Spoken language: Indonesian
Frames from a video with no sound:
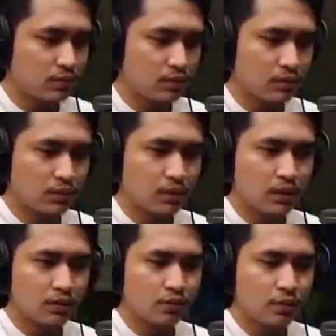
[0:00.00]
uh,
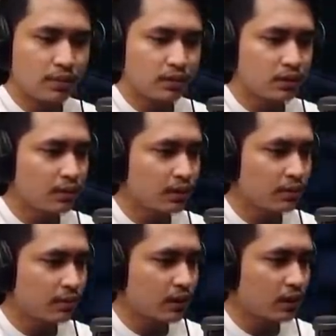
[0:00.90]
lihat gue mainin
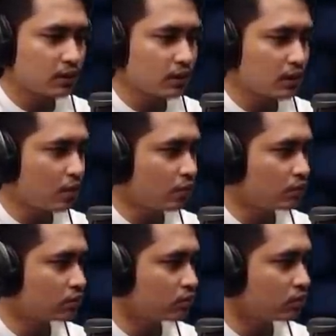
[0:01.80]
game-game menarik yang au, oh,
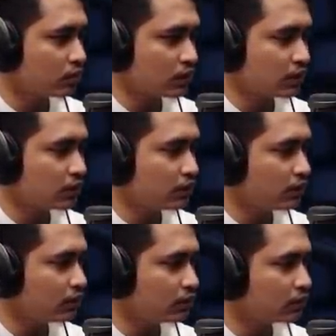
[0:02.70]
yang kayak
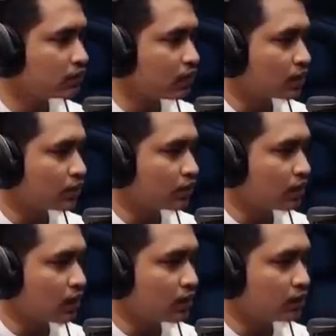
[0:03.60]
gini atau
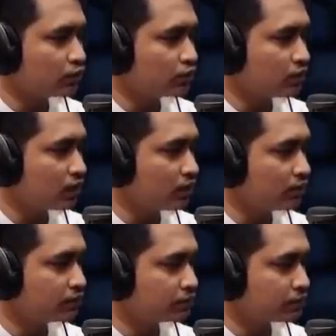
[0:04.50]
yang lainnya juga,
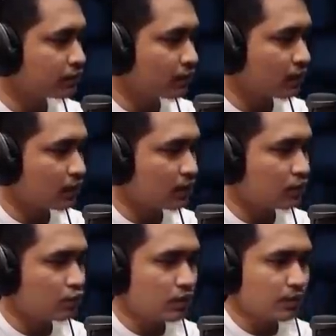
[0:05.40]
karena
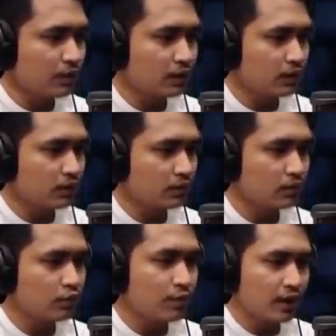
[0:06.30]
gue
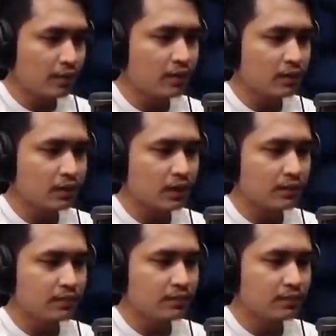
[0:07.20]
mainin lumayan banyak
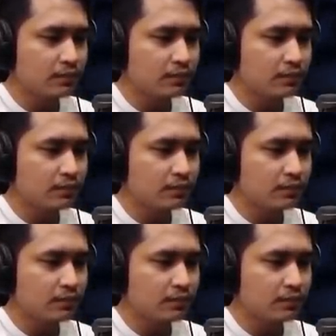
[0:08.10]
game,